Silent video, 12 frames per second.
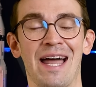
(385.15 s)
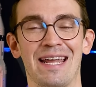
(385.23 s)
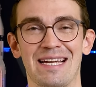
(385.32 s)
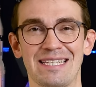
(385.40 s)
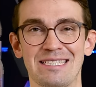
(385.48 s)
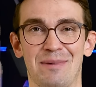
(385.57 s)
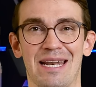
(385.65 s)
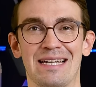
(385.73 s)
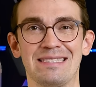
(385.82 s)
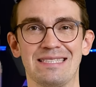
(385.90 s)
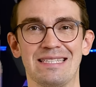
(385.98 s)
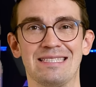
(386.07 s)
Anna Christmann,
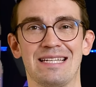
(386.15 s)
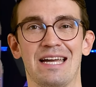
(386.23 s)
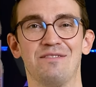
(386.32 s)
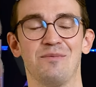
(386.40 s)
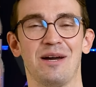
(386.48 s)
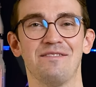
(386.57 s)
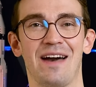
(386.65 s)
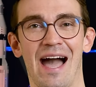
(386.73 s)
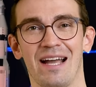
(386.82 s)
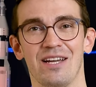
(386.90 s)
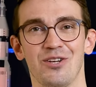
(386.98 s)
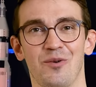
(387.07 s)
hat sich Zeit für meine
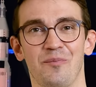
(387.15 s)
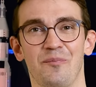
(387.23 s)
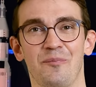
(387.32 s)
Fragen genommen.